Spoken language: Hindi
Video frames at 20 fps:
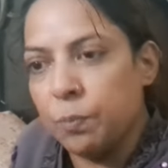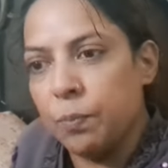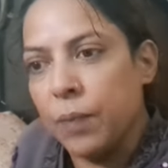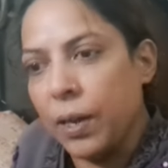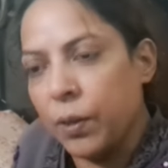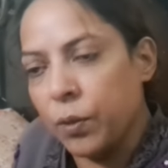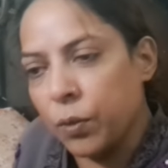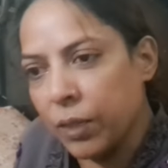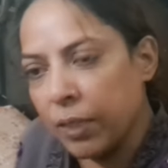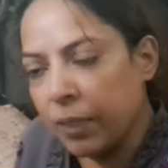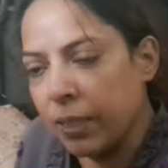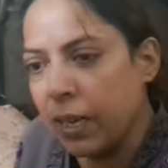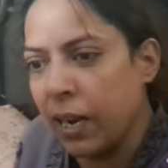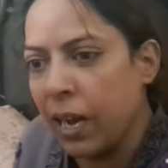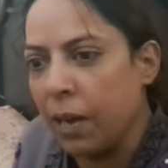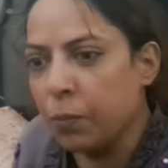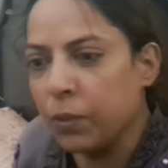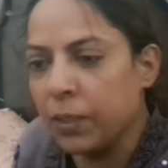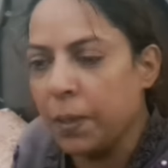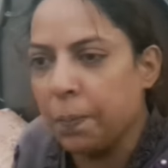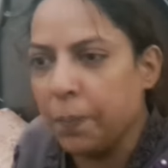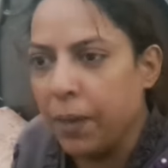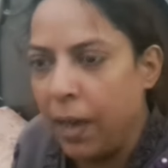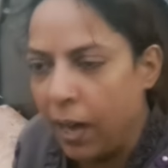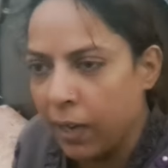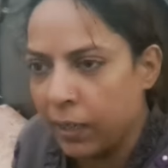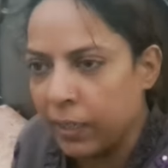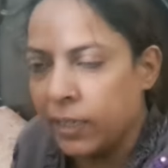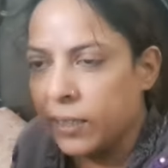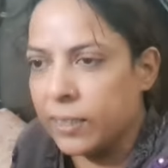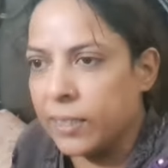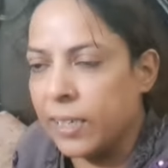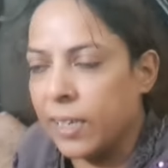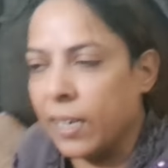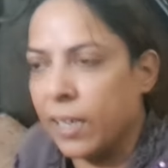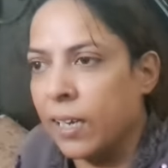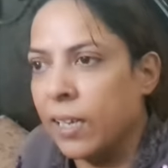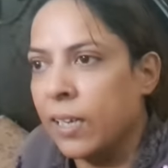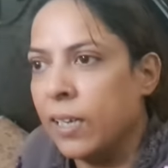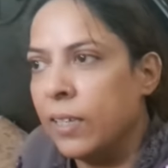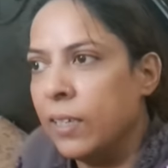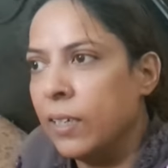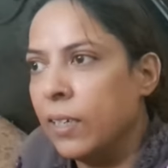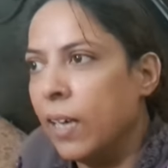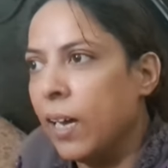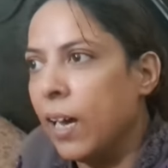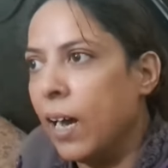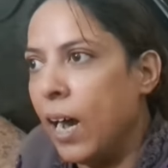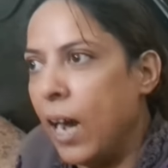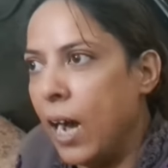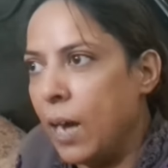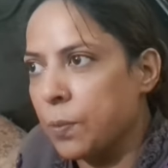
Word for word: बहनों की तरह मुझे प्यार करती हैं